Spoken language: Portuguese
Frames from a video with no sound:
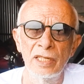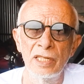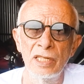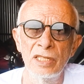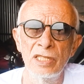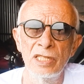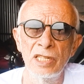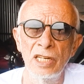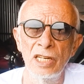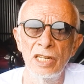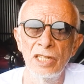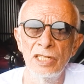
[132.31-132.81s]

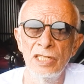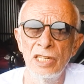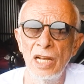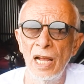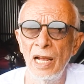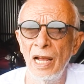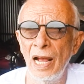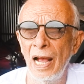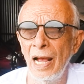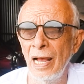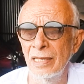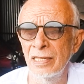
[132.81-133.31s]
que seja
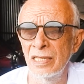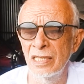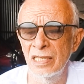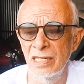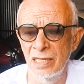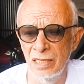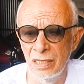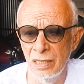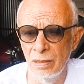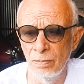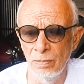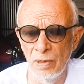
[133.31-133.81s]

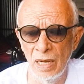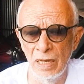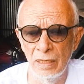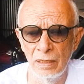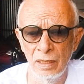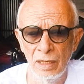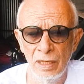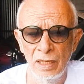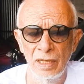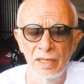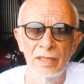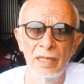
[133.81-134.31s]

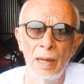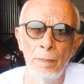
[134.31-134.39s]
acima